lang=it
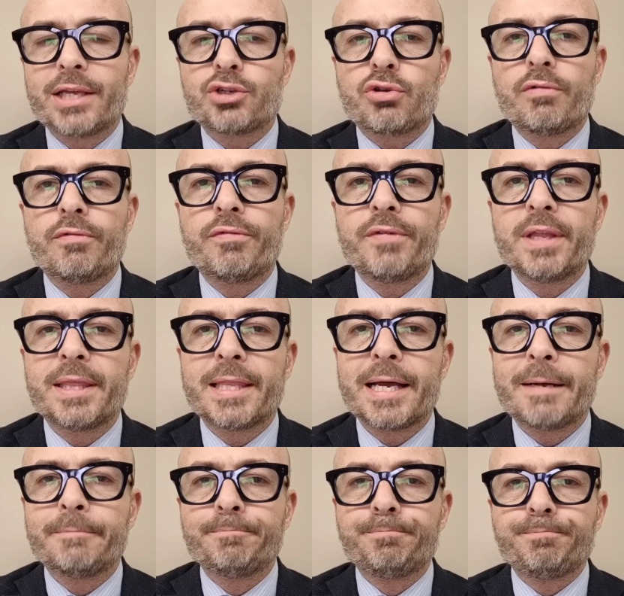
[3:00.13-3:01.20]
la
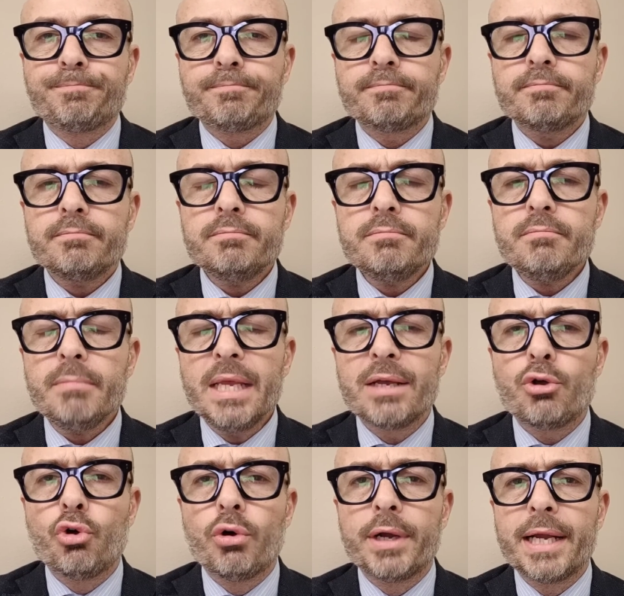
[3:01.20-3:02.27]
sconfitta
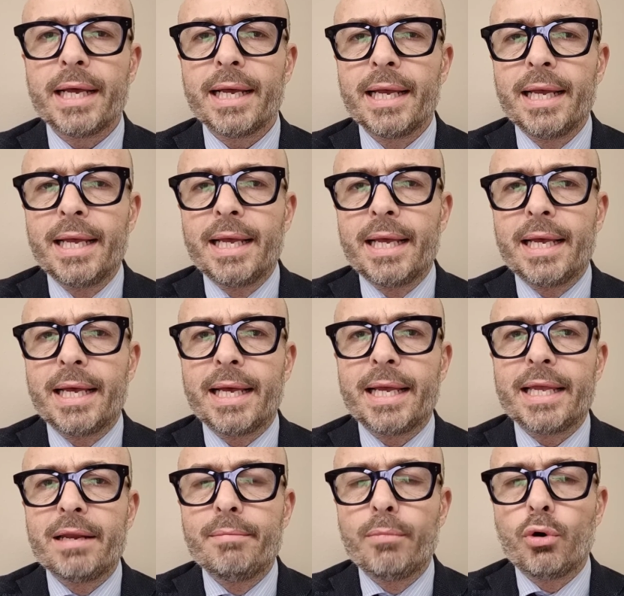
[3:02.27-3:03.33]
con eh,
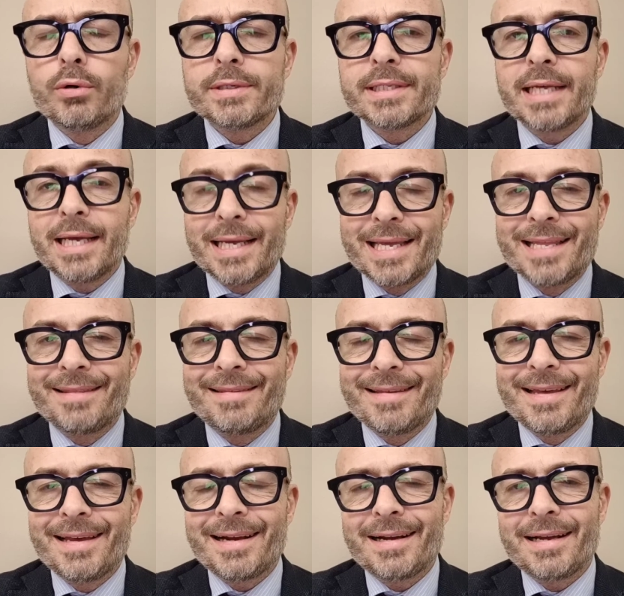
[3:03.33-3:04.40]
il Monza
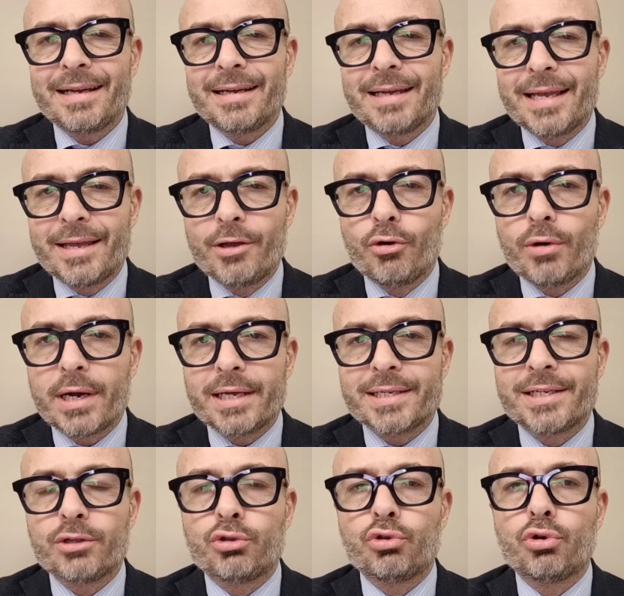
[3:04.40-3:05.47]
interna e ora
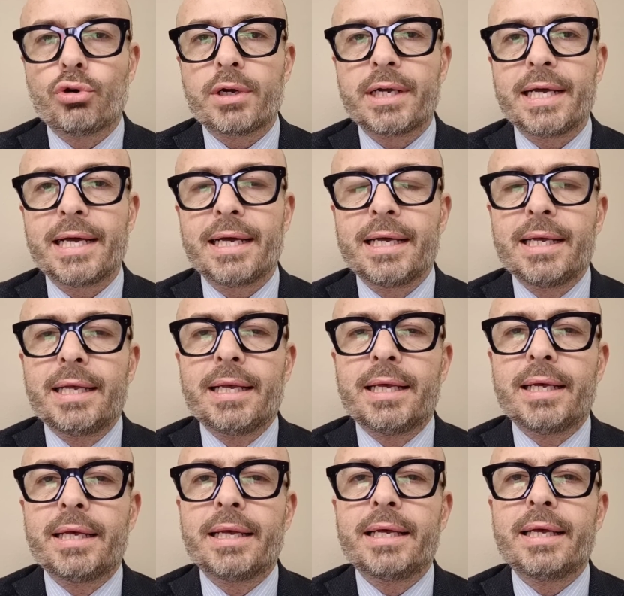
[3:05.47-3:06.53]
si torna
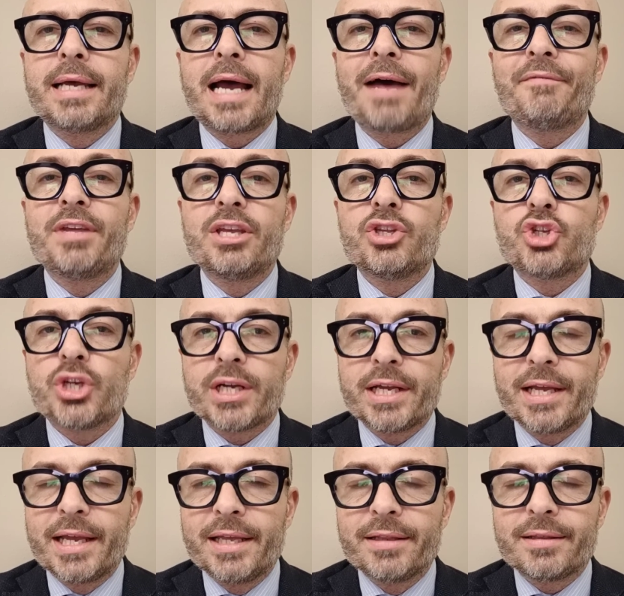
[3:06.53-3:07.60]
eh, a vincere
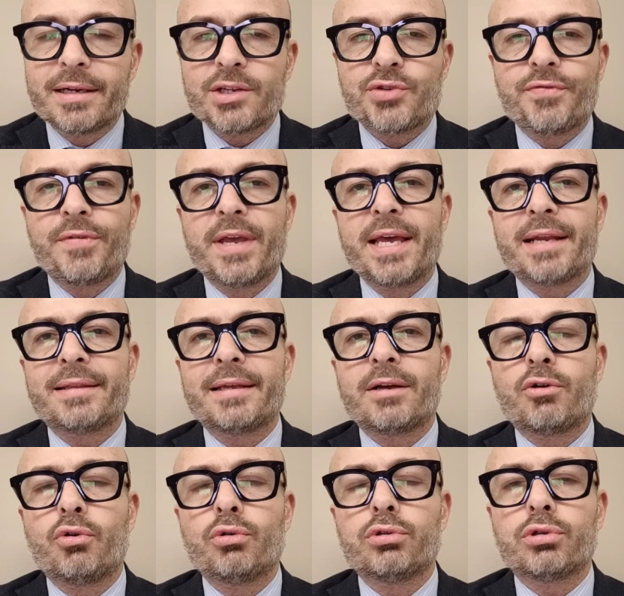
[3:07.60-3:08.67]
in trasferta
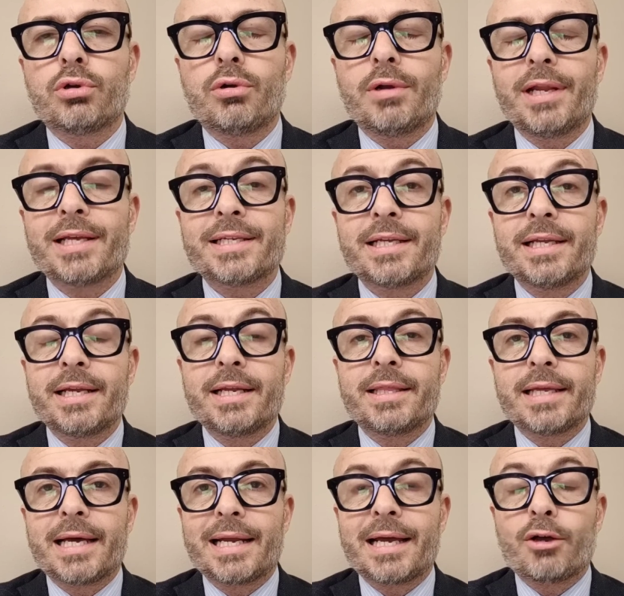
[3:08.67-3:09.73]
contro la
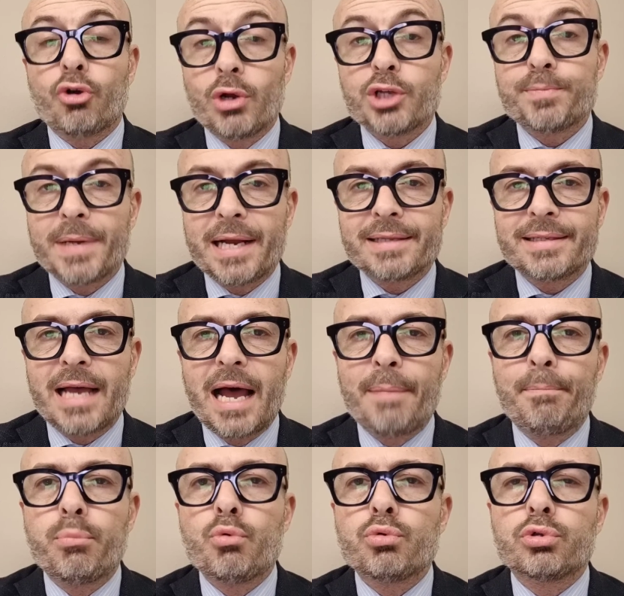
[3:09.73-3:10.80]
Salernitana con la speranza
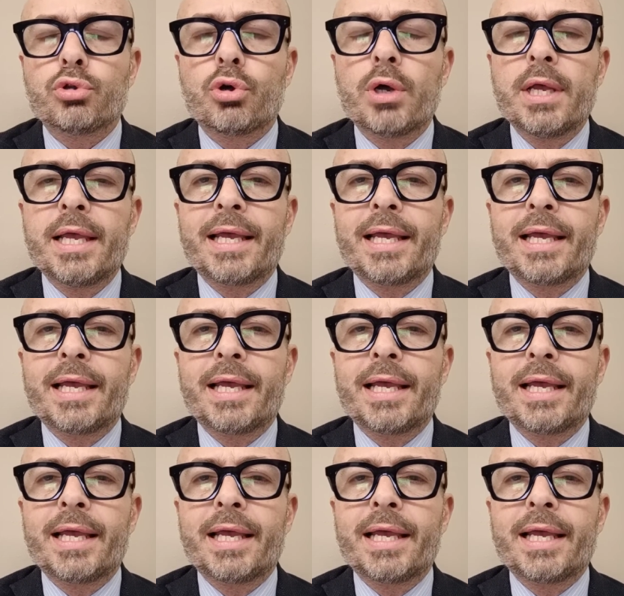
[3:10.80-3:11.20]
appunto